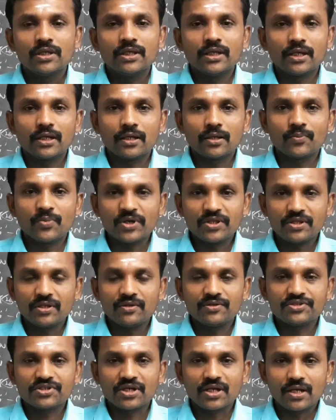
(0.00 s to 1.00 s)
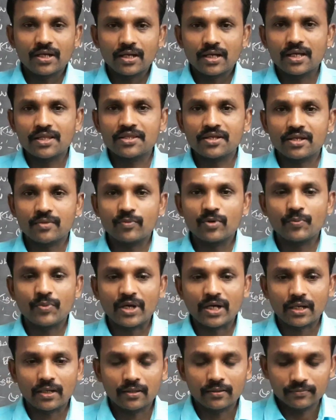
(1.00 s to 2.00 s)
இலக்கண பகுதியில் வச்சுருக்காங்க அதை நம்ம
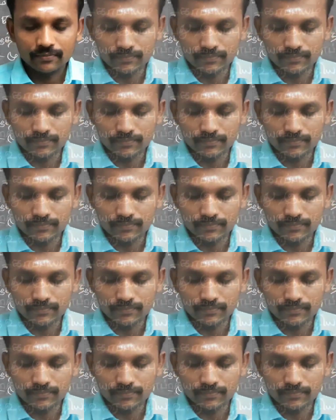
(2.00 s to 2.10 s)
பார்க்கலாம்